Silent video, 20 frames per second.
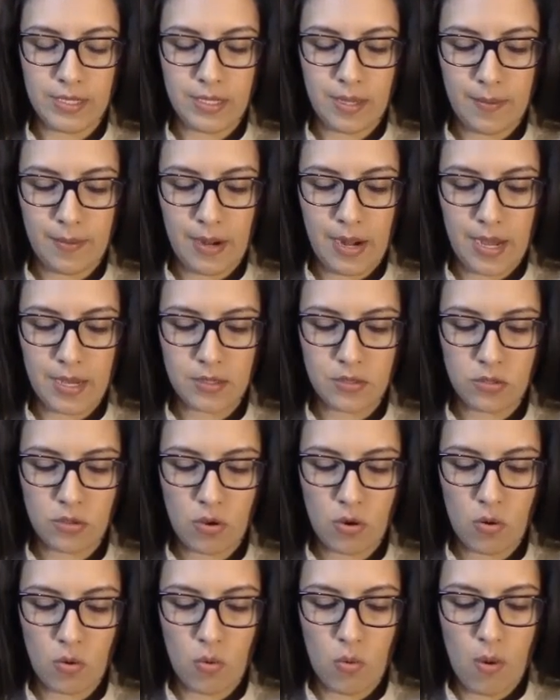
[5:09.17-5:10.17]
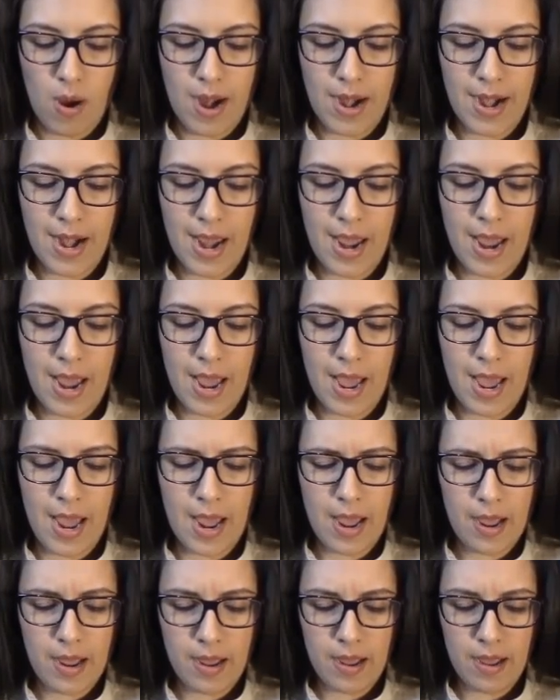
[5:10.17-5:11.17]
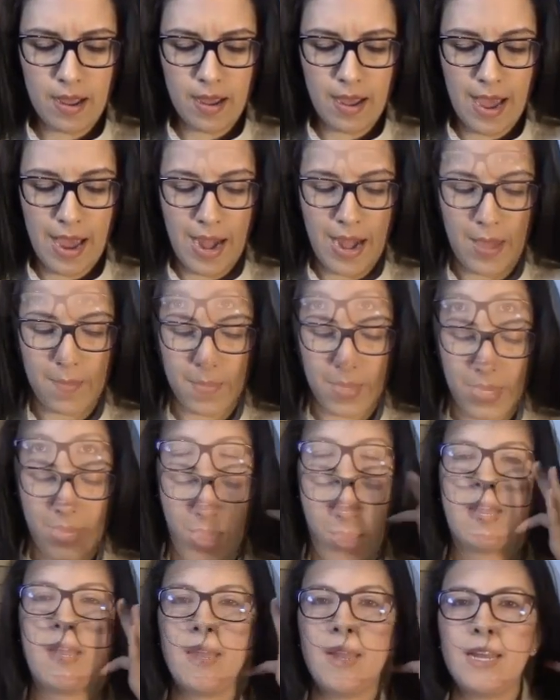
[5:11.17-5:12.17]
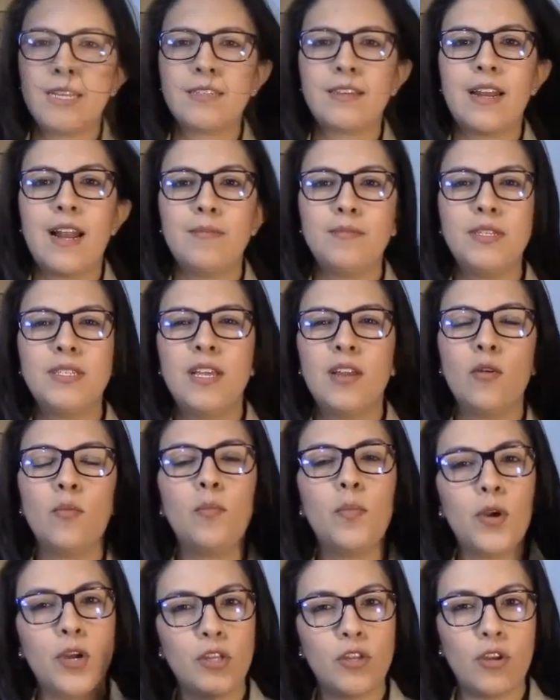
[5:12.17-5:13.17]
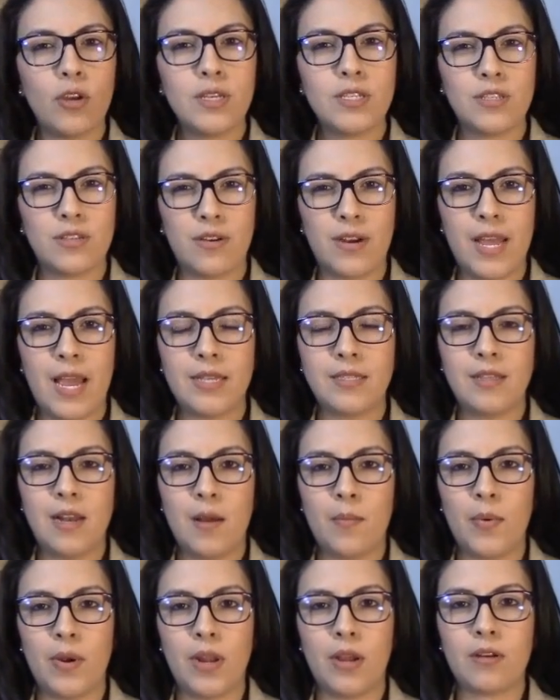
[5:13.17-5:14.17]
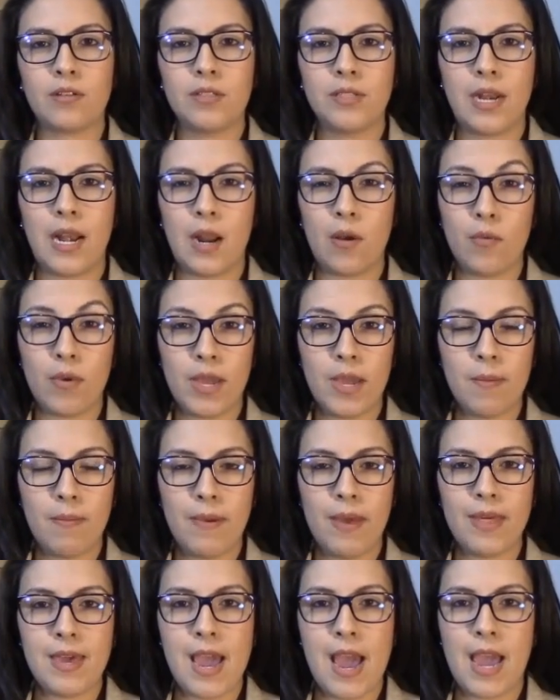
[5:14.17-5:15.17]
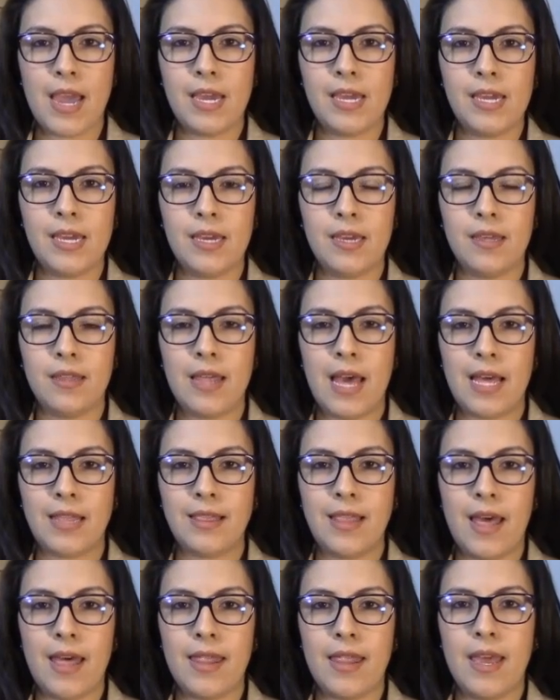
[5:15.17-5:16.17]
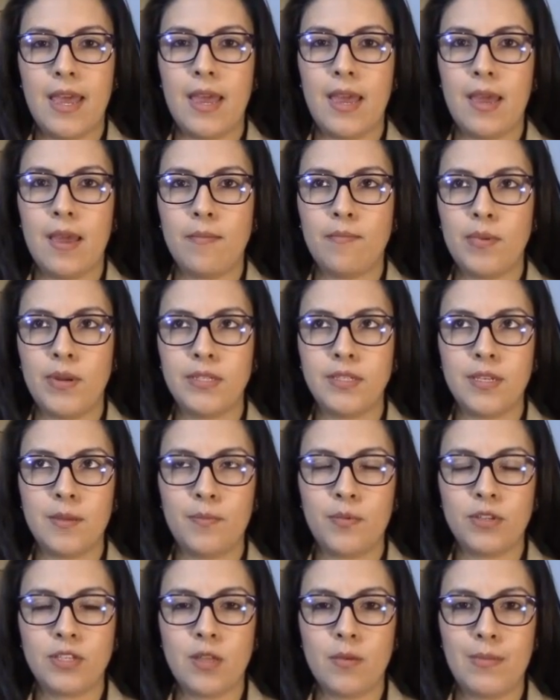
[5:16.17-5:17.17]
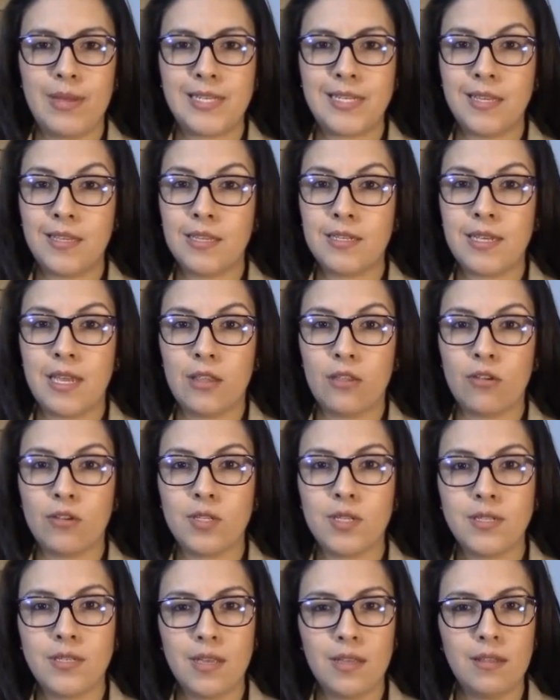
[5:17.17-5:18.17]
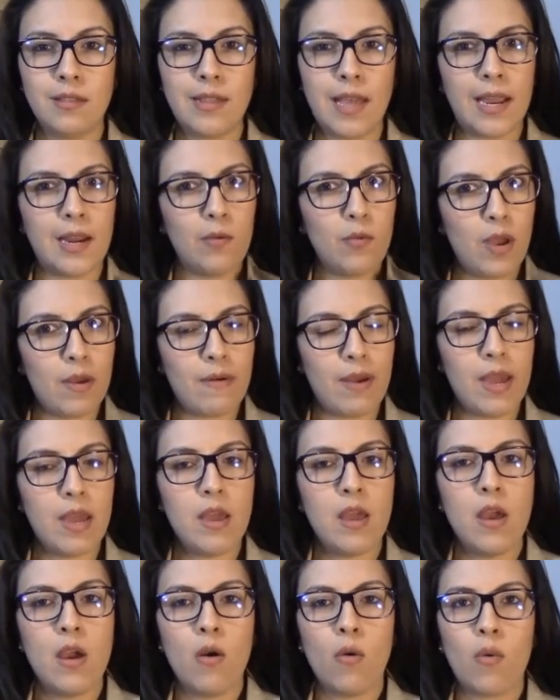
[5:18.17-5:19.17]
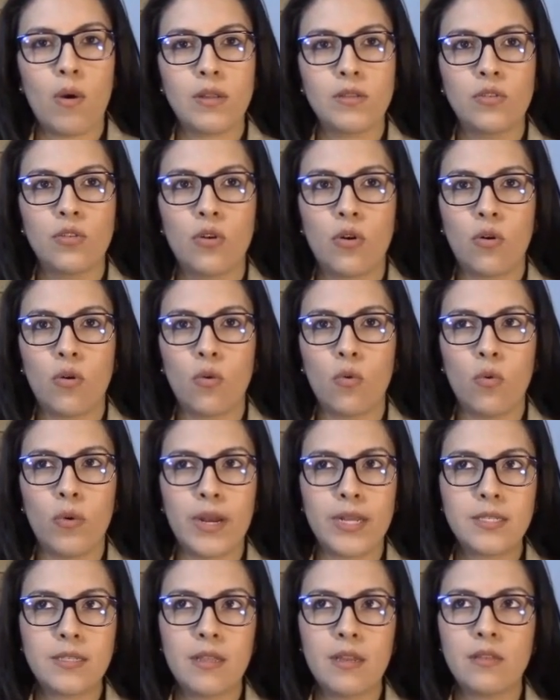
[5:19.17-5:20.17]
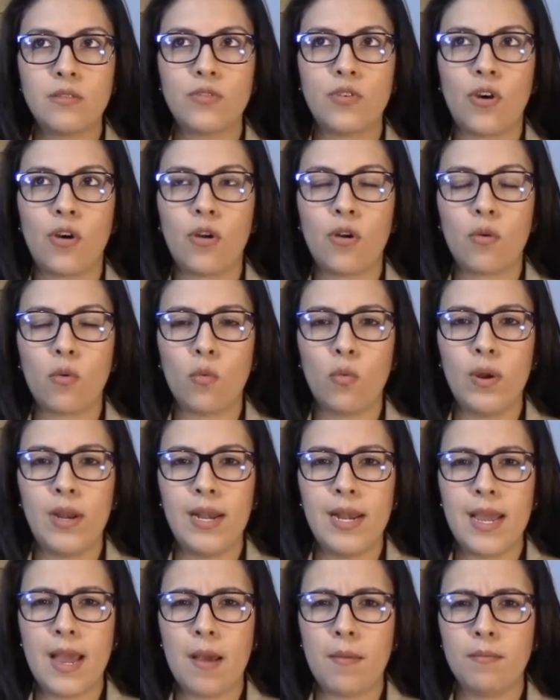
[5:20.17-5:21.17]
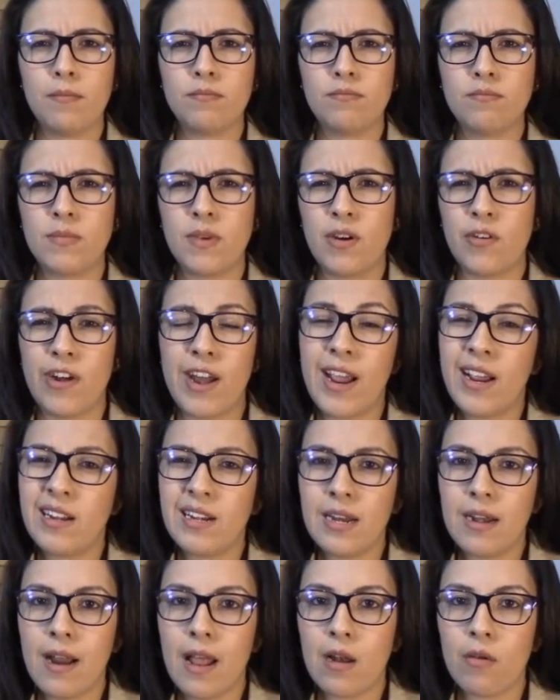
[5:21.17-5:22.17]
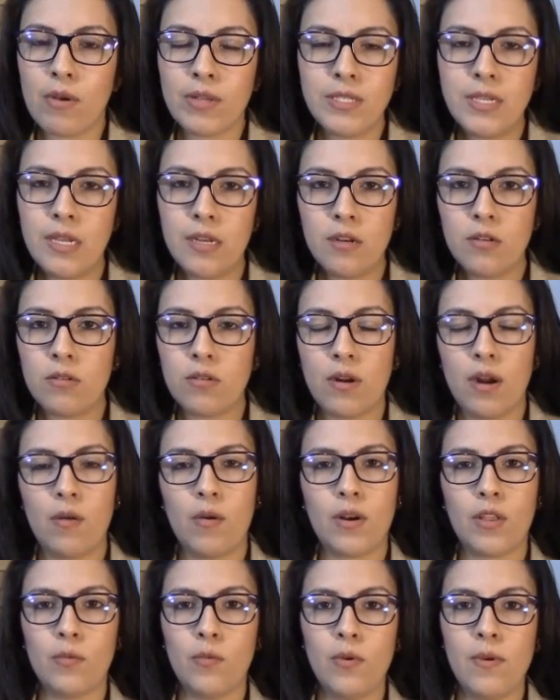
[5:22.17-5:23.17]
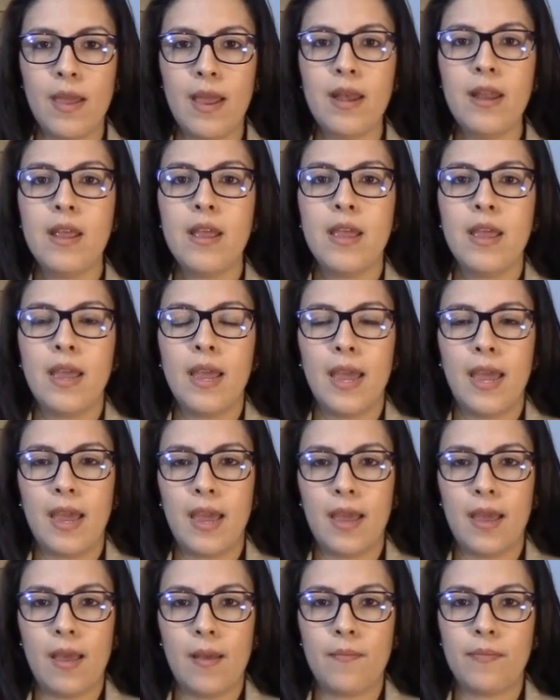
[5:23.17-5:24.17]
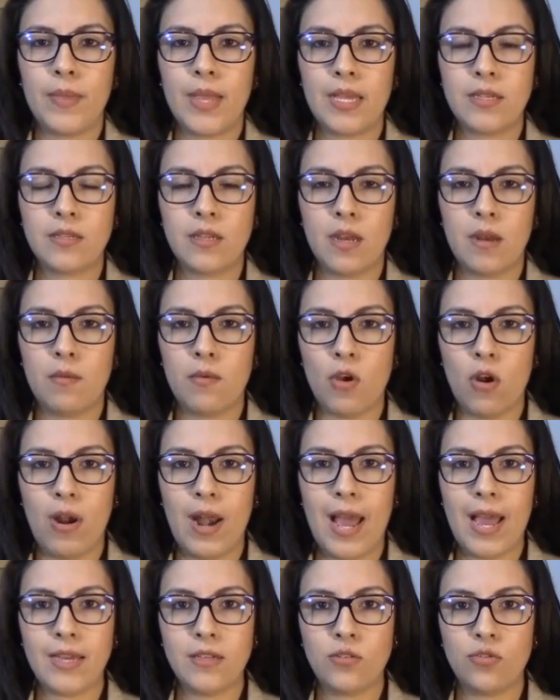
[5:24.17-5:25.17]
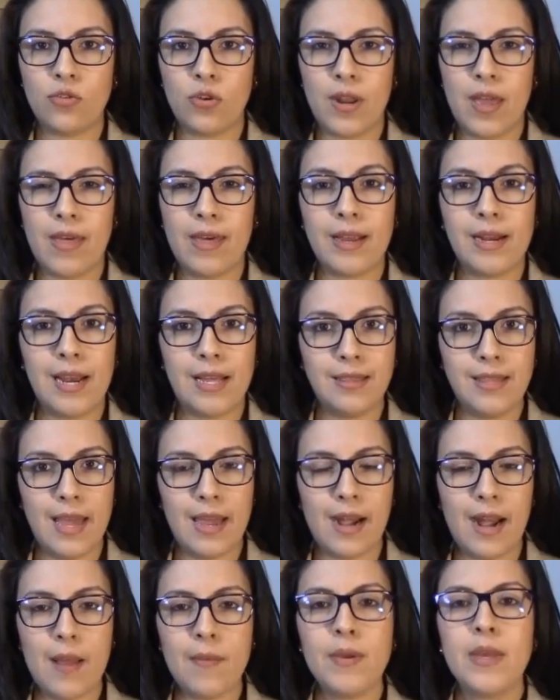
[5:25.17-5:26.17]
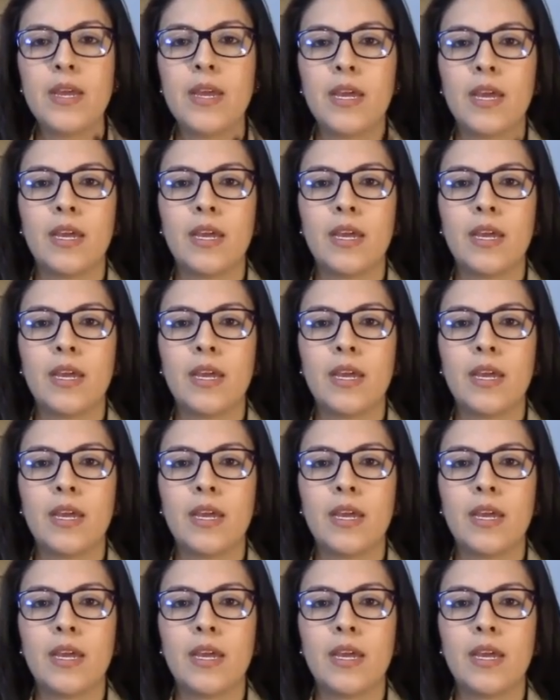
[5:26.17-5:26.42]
Esta me la hizo Juana Ah, el scrap sí tiene un poquito de historia, esta la pueden encontrar en Wikipedia y data de principios de 1769, cuando un escritor, William Gregner, algo así, no recuerdo muy bien, eh, escribió la historia de Inglaterra.